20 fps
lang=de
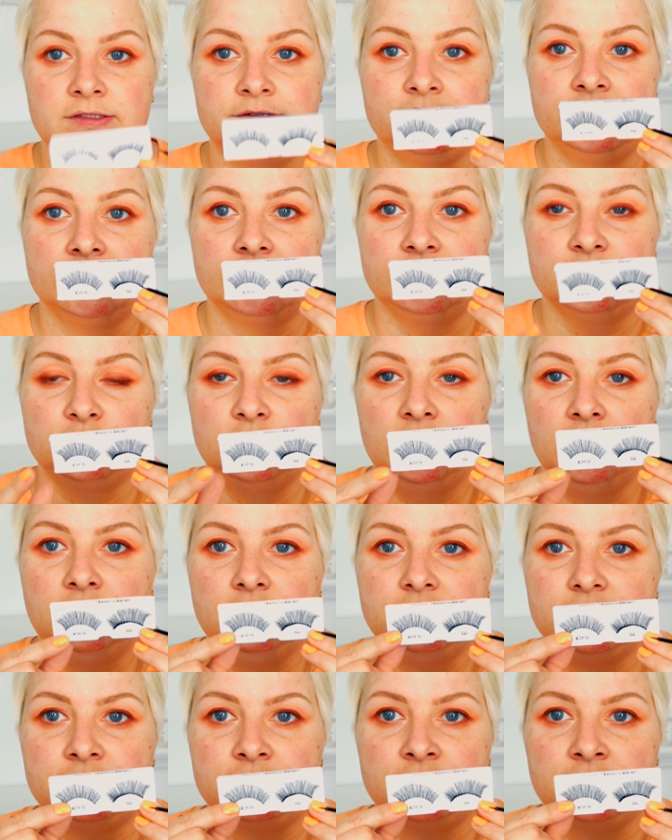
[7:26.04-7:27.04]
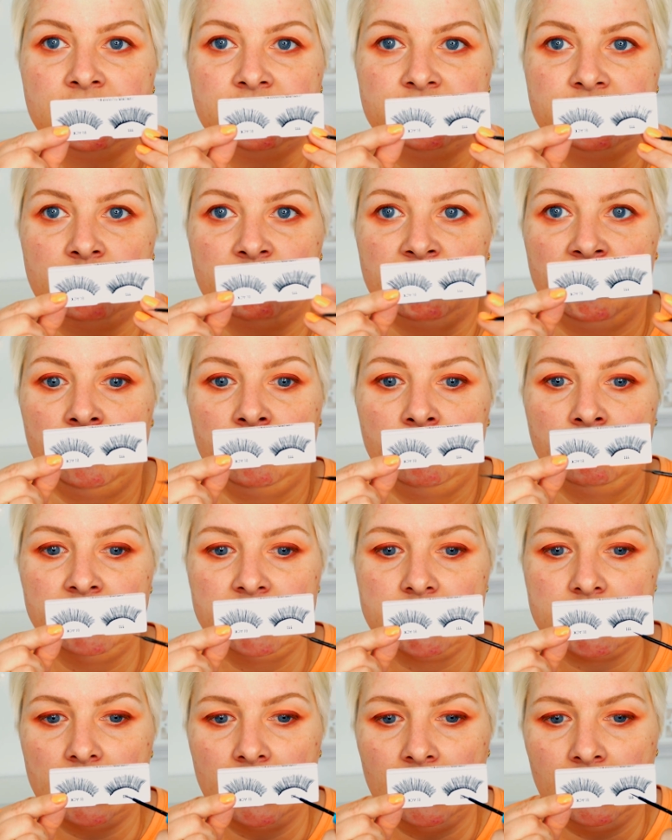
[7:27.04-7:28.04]
Sieht dann halt so aus, also das ist einmal
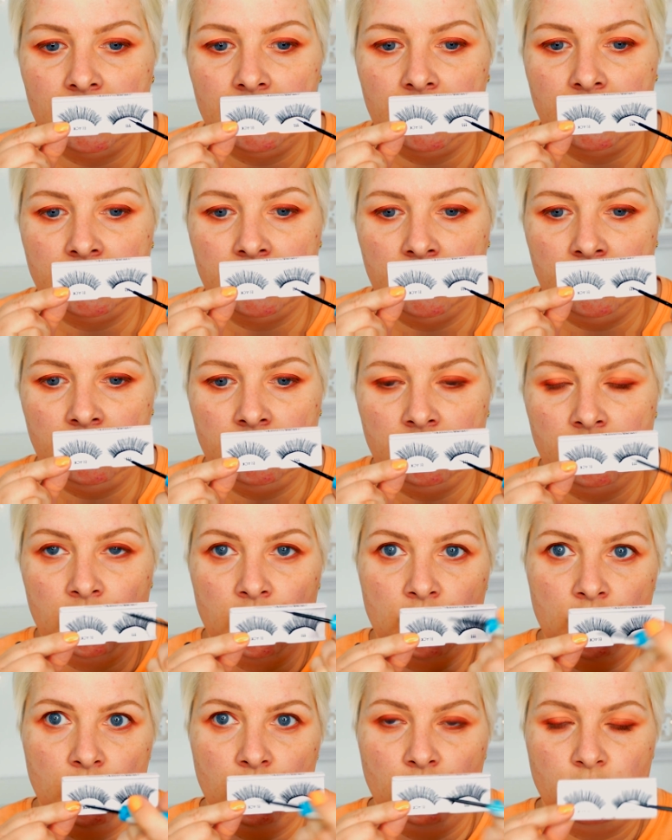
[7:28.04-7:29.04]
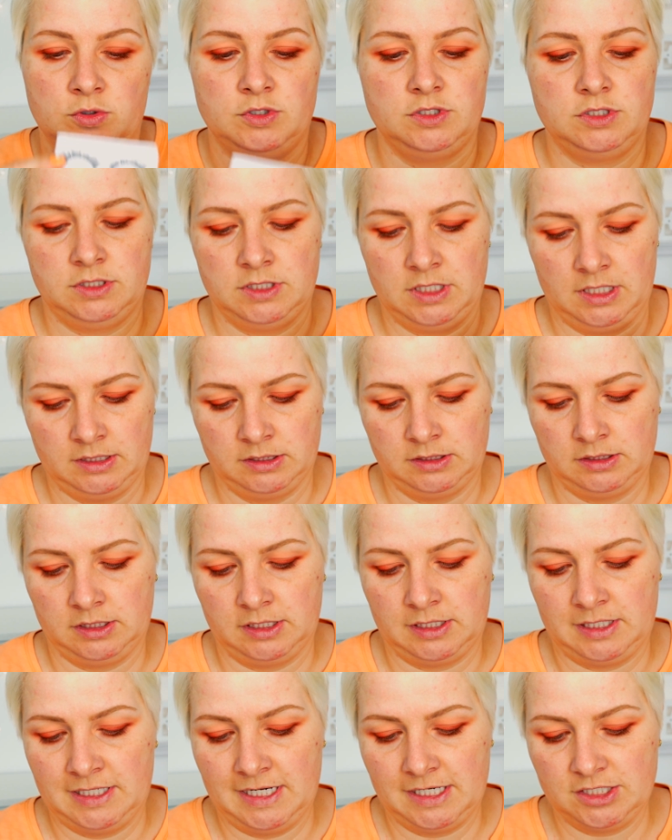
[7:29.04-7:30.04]
mit Eyeliner und dann
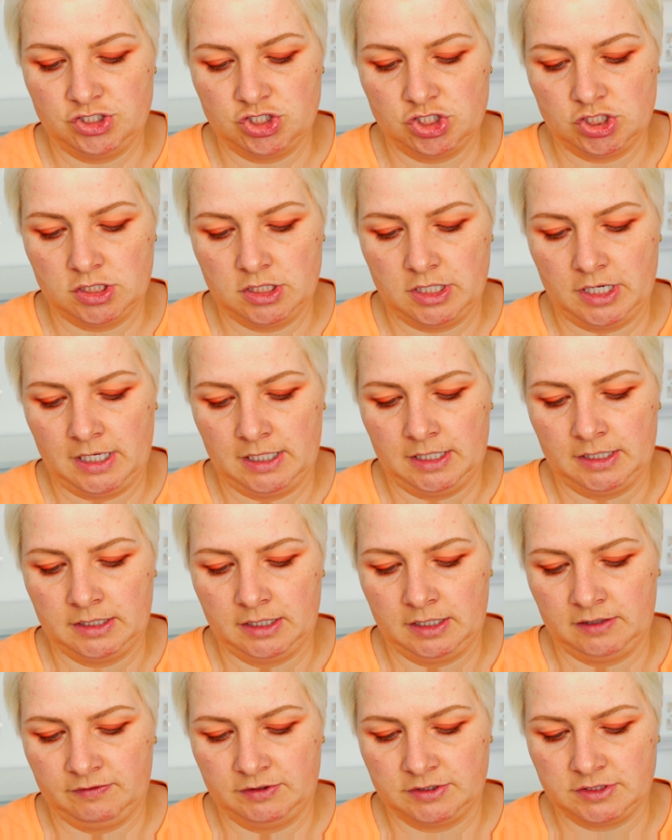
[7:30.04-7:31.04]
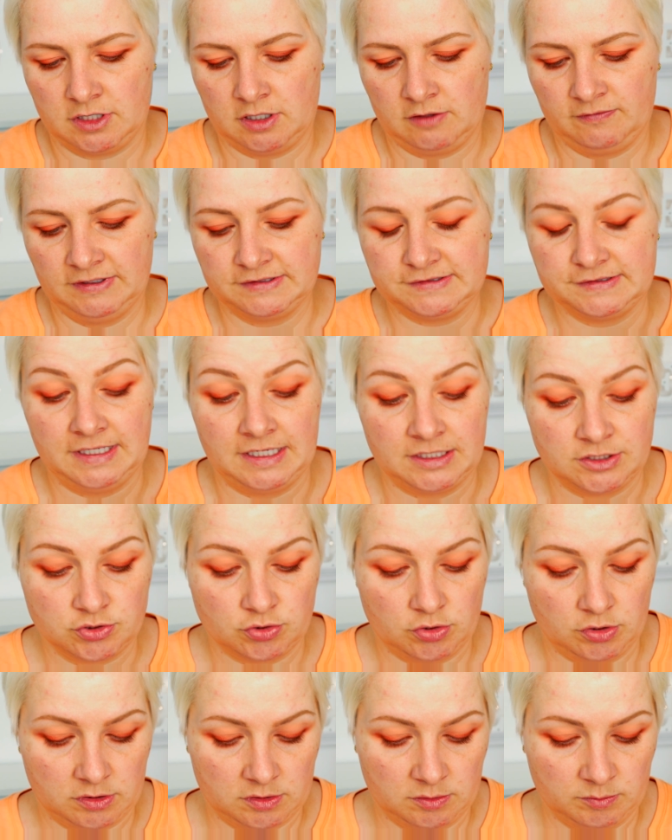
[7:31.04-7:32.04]
klatsche ich den Eyeliner einfach drauf, lasse ihn
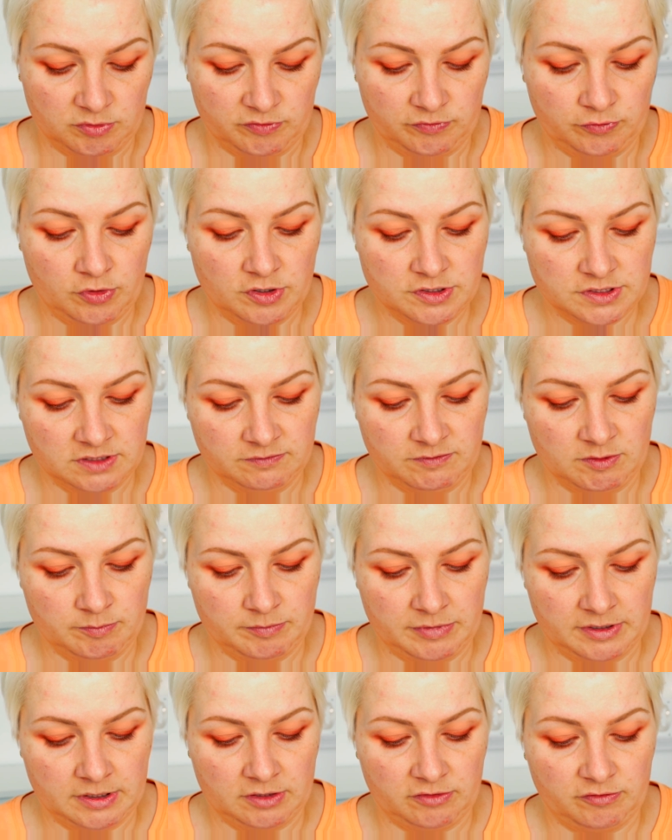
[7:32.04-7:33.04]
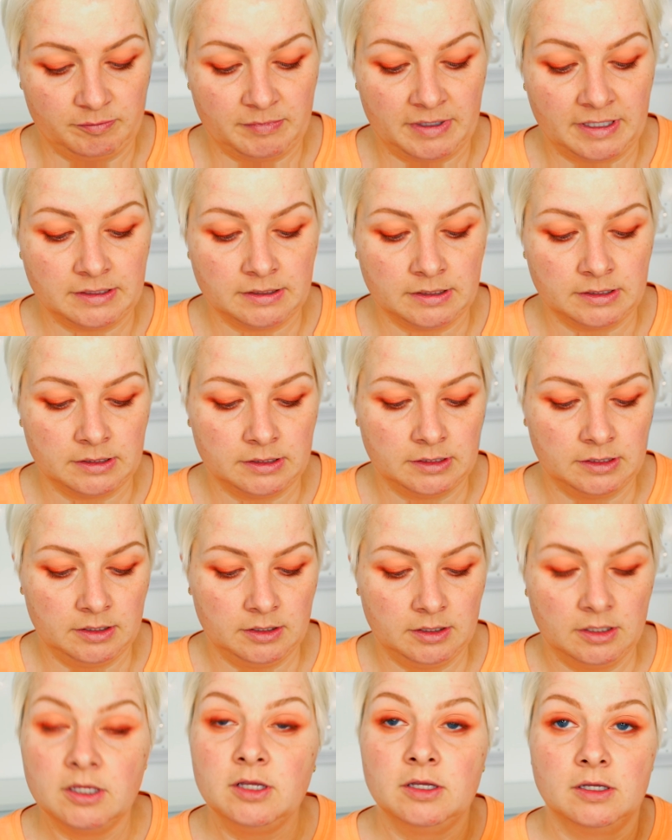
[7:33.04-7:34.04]
antrocknen, bevor ich die Wimpern auf meine,
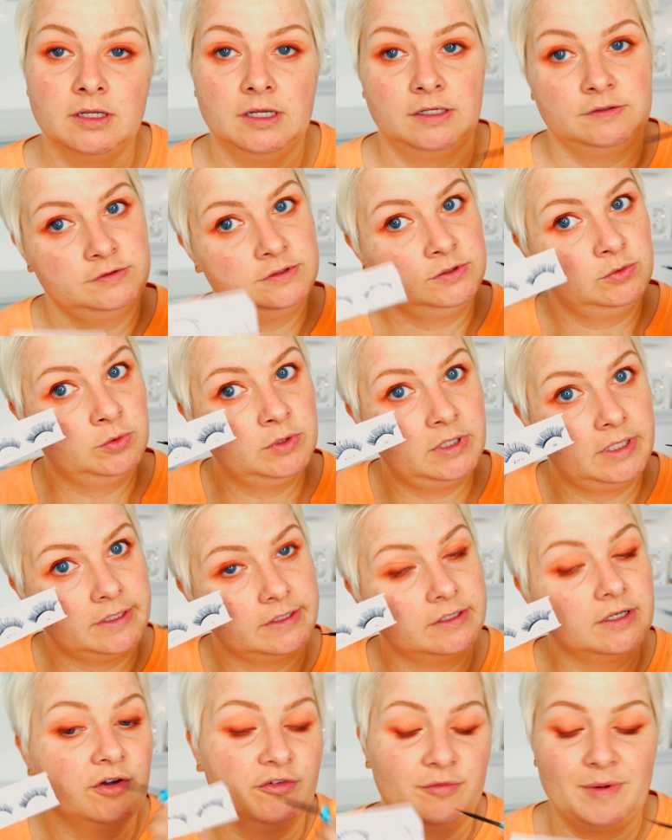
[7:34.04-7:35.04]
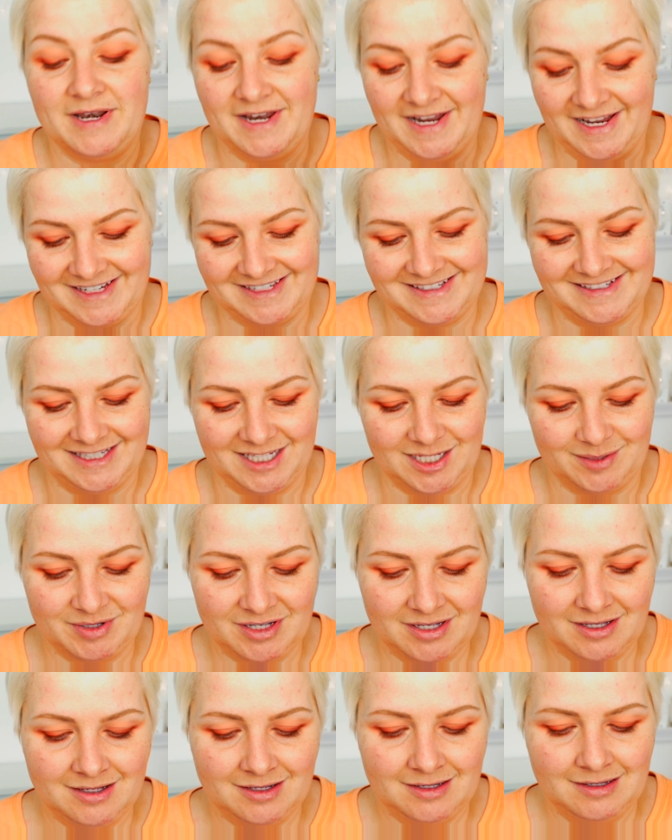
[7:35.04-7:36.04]
also die unechten, auf meine echten
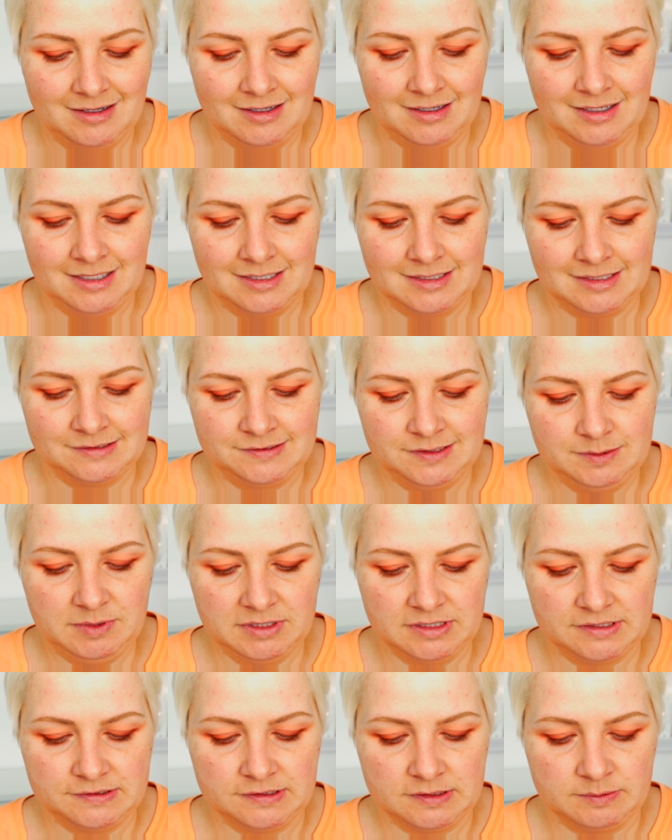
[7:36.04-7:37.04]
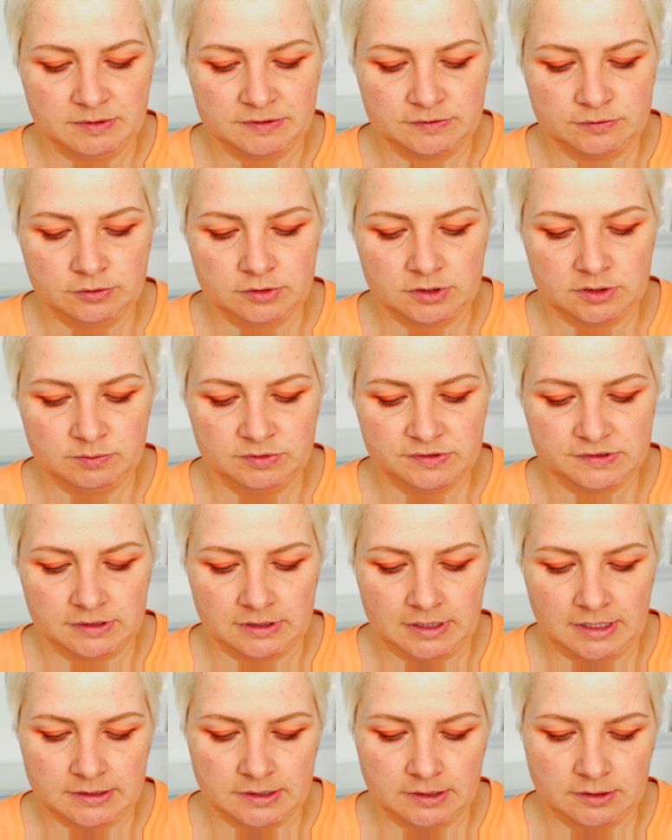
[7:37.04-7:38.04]
gebe. Dann sieht man das nicht mehr so und ich muss dann
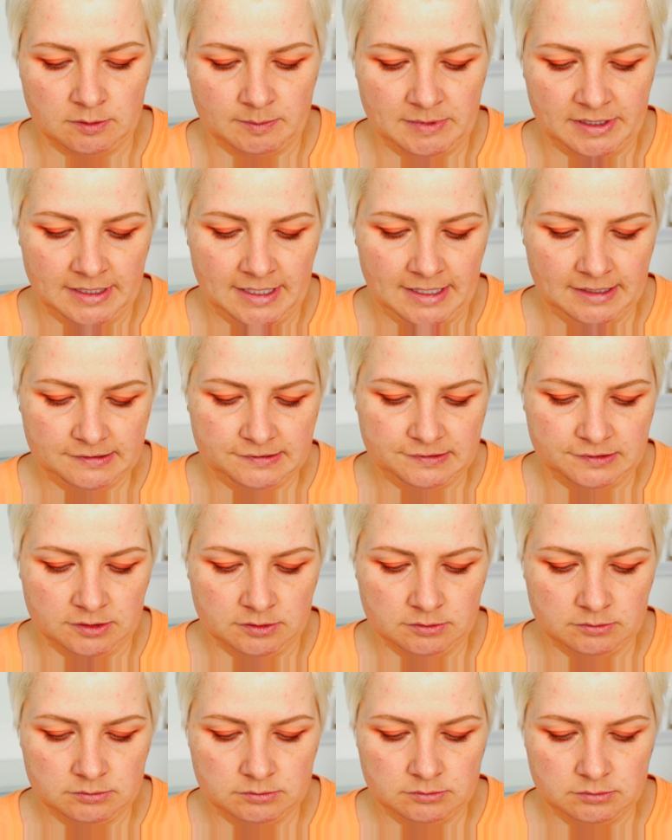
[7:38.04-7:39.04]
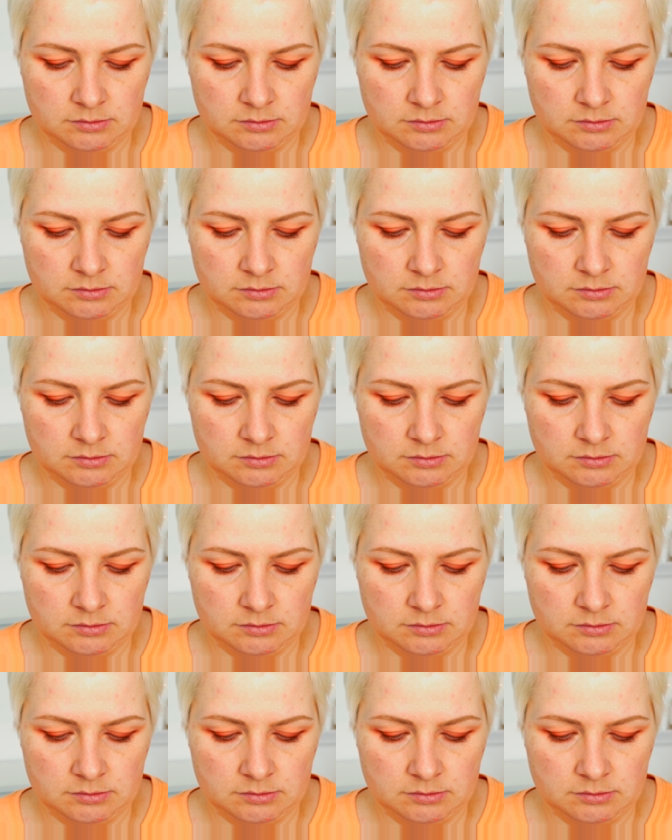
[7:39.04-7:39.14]
gleich nicht nochmal nachziehen